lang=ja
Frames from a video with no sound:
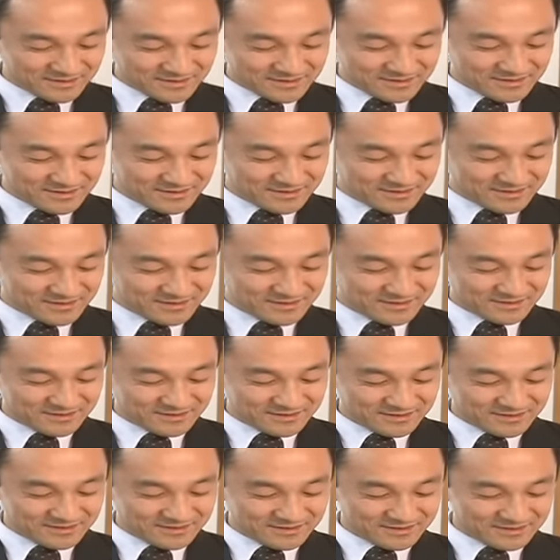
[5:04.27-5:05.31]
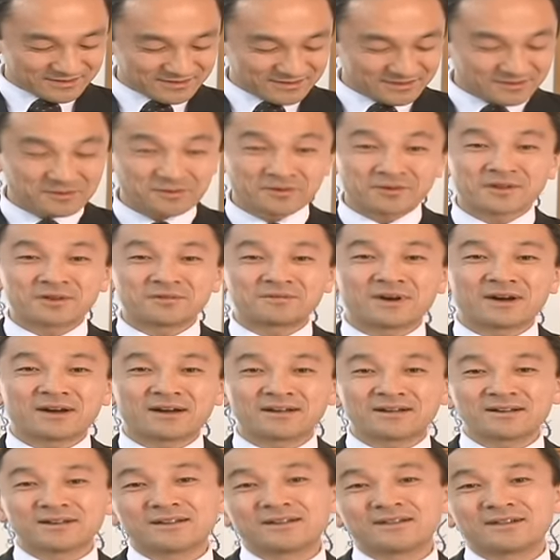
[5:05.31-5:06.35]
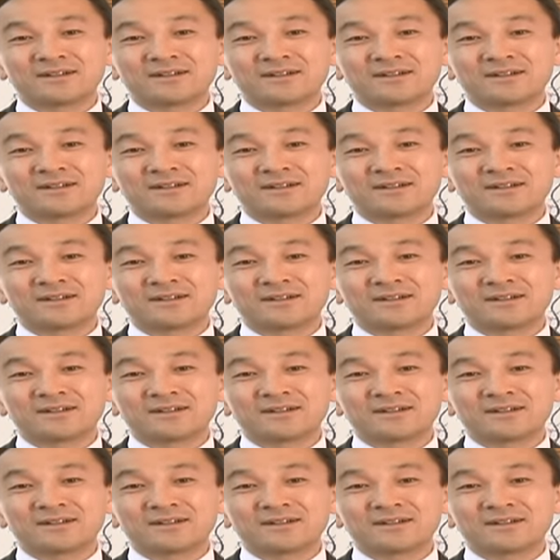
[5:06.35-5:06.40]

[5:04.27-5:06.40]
えー、これは